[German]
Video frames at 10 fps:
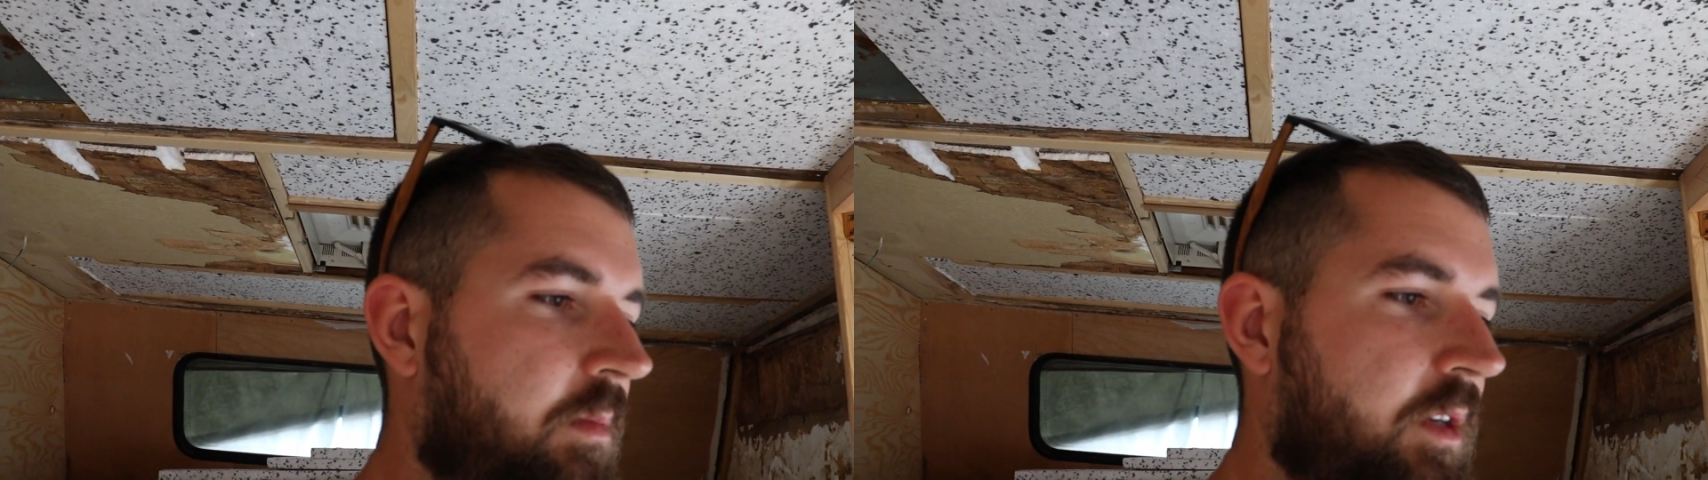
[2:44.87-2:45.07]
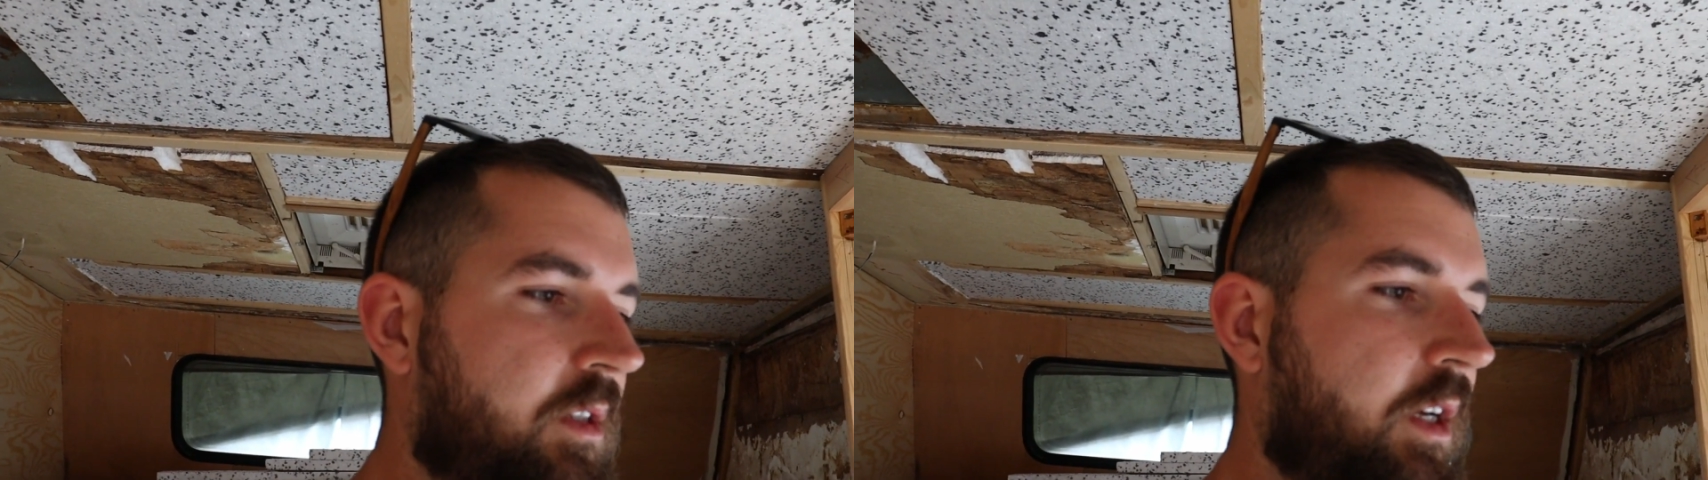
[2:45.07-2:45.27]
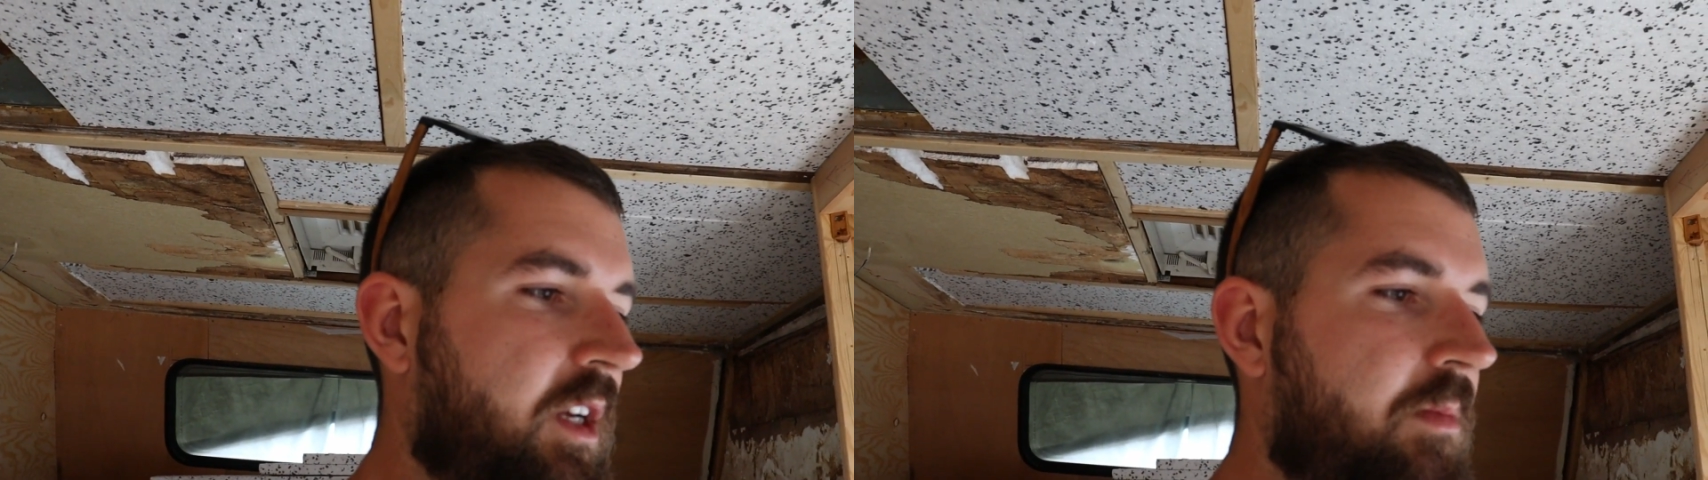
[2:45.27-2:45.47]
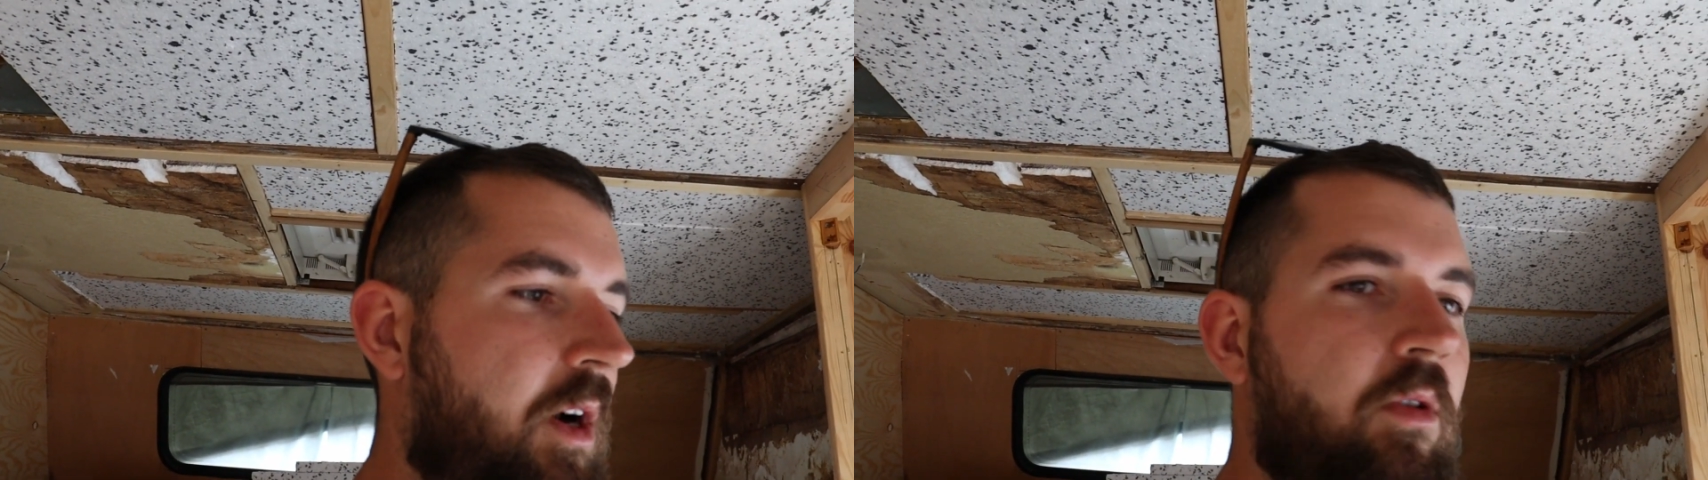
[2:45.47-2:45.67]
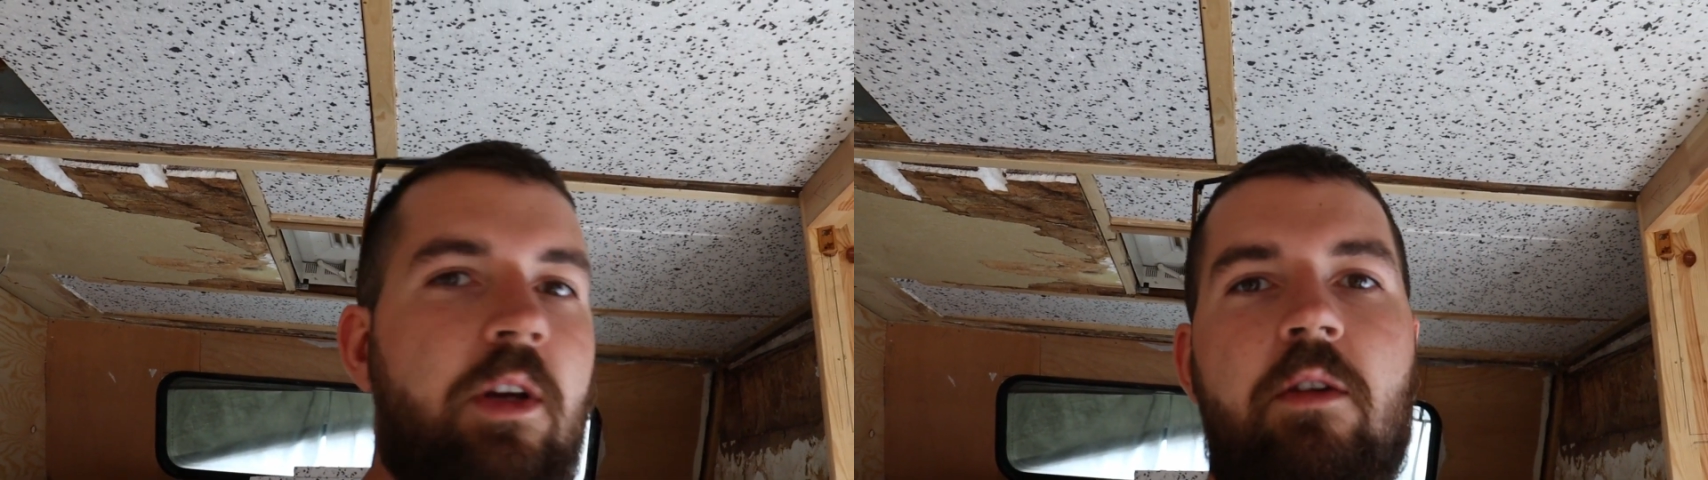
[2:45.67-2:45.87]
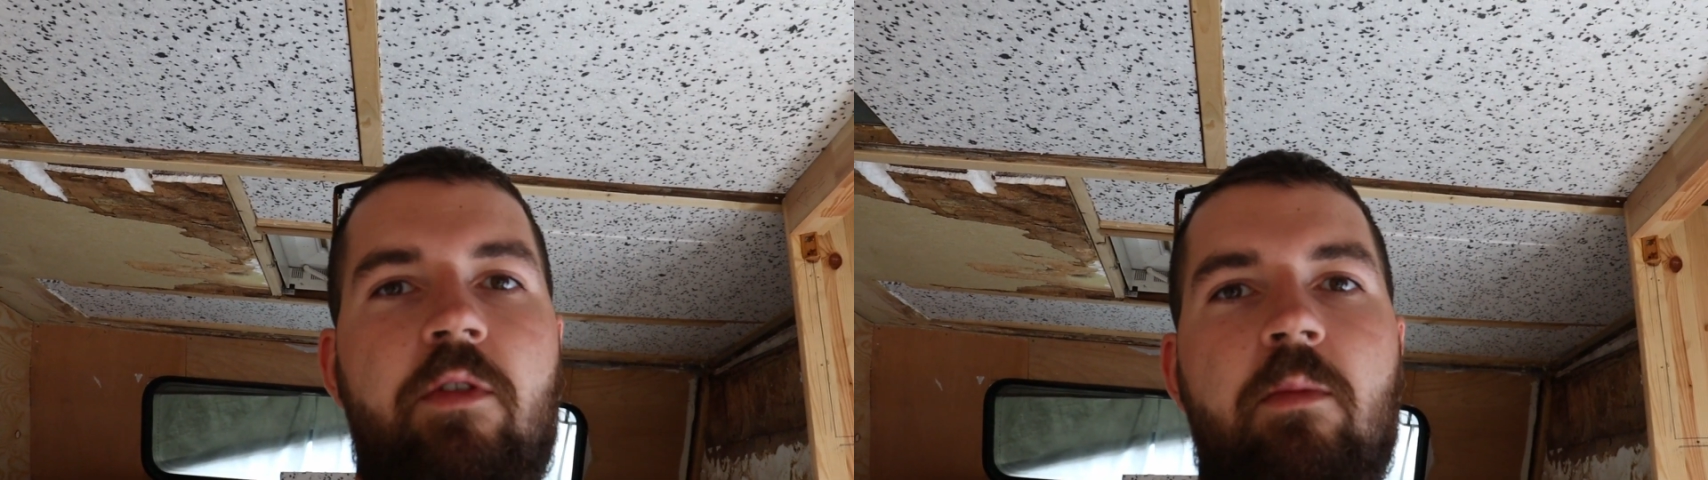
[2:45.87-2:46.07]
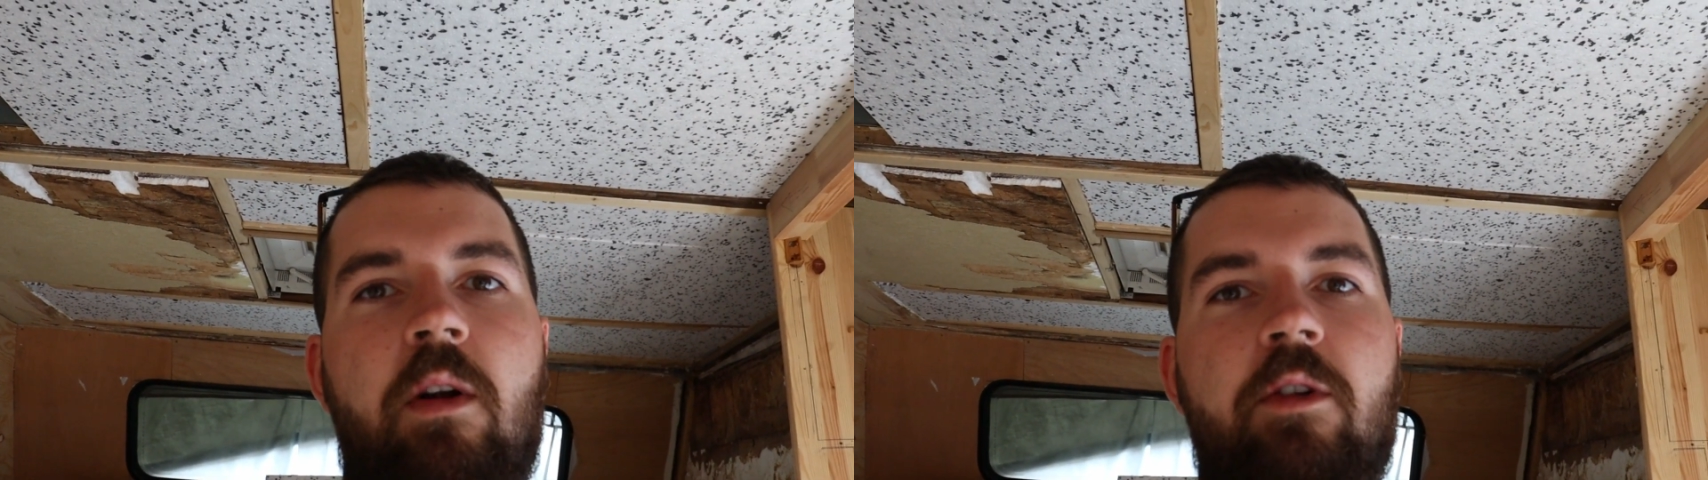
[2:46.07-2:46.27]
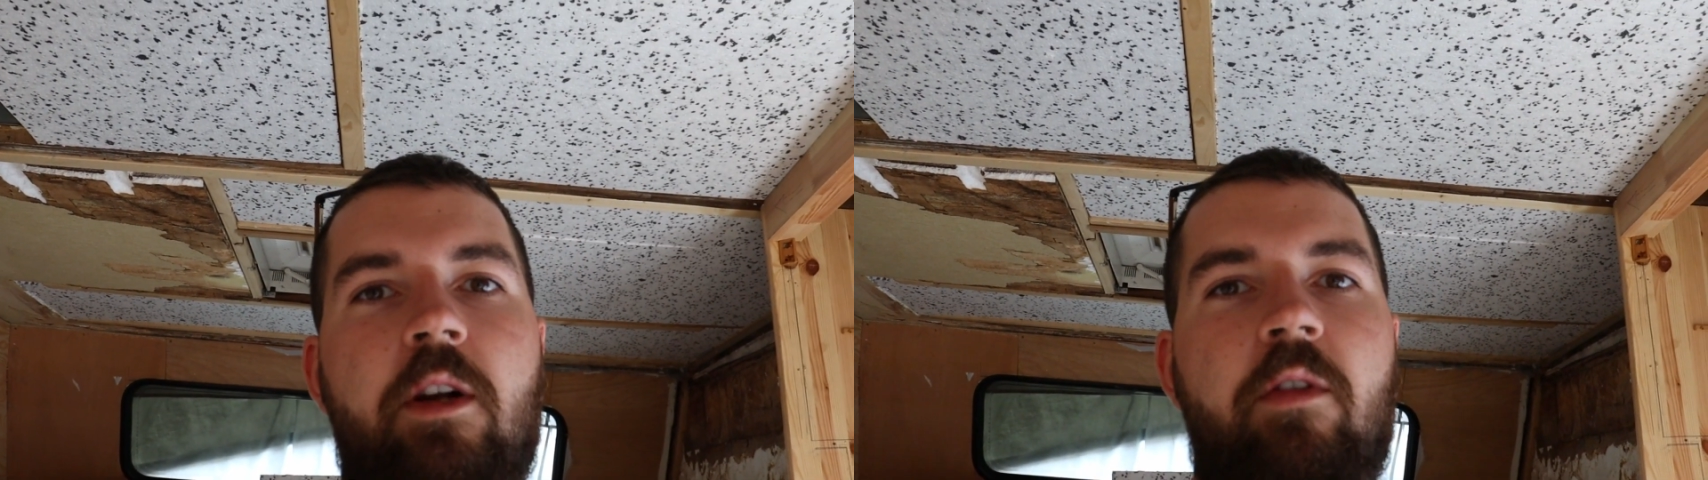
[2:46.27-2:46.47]
aber das kriegt man auch irgendwie
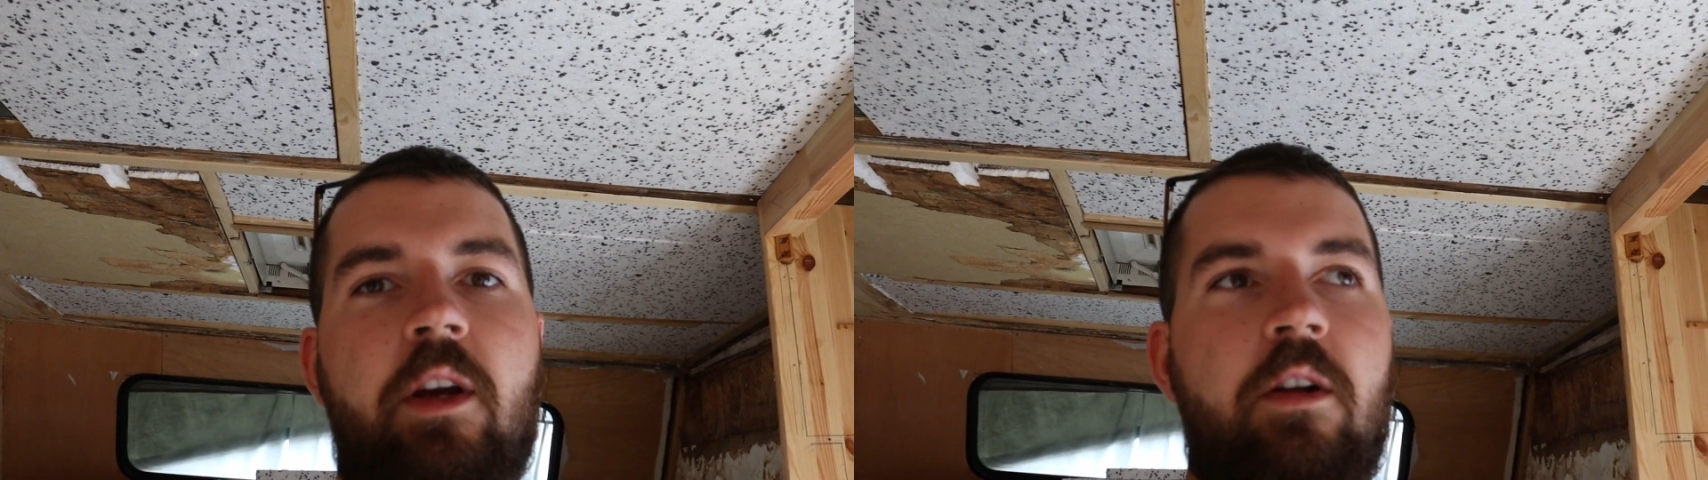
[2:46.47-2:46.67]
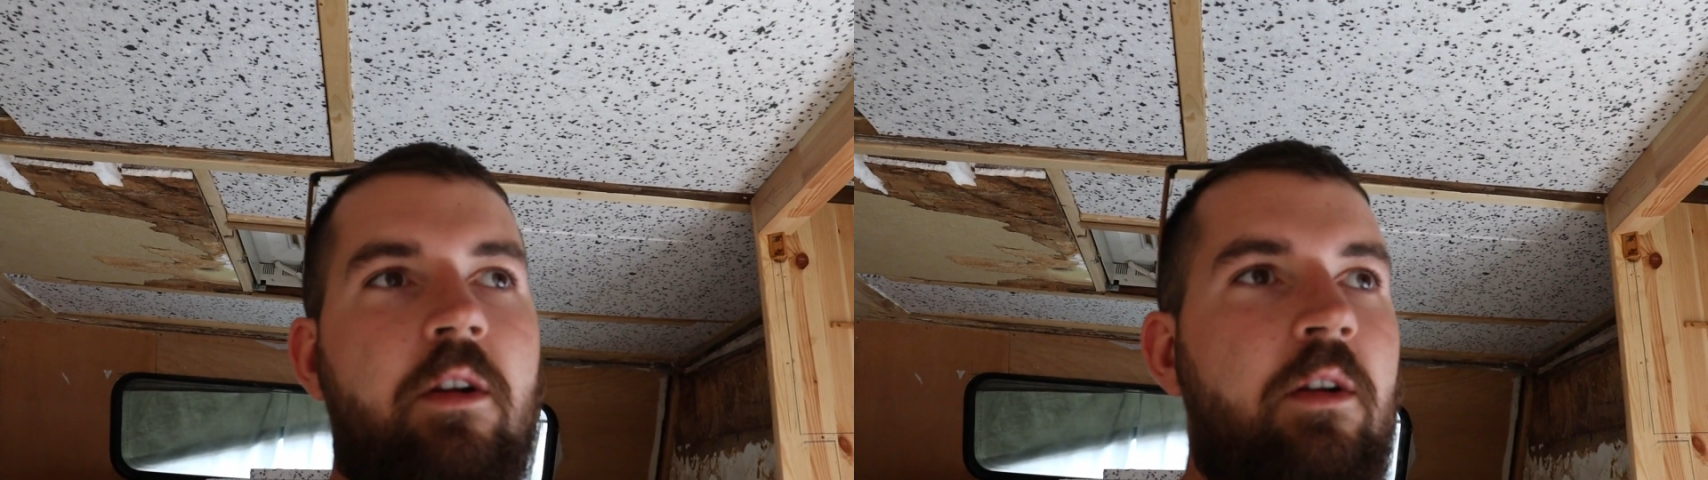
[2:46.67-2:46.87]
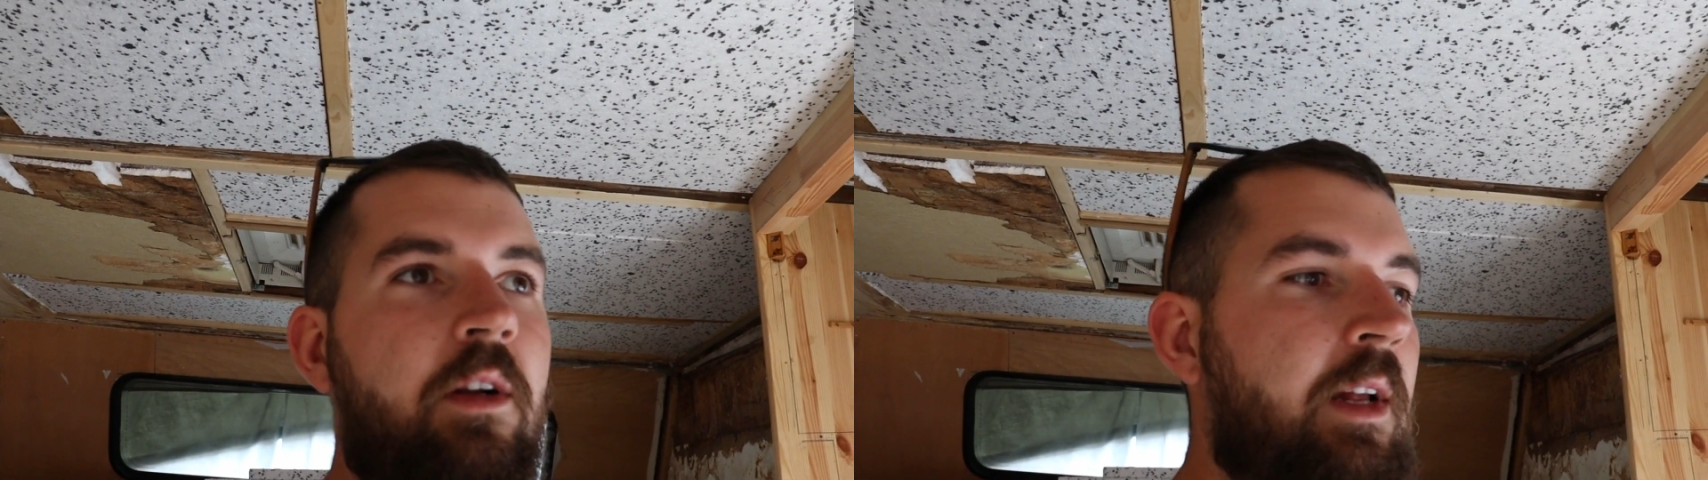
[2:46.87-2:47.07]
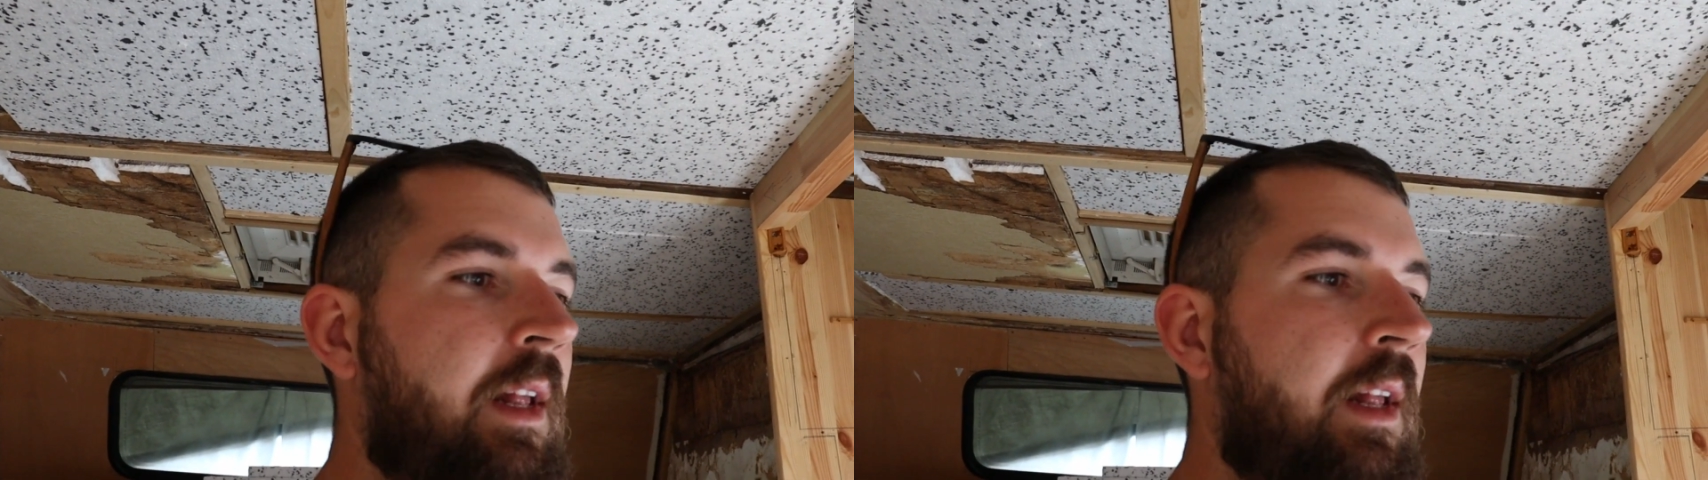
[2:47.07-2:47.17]
mal wieder weg, ne?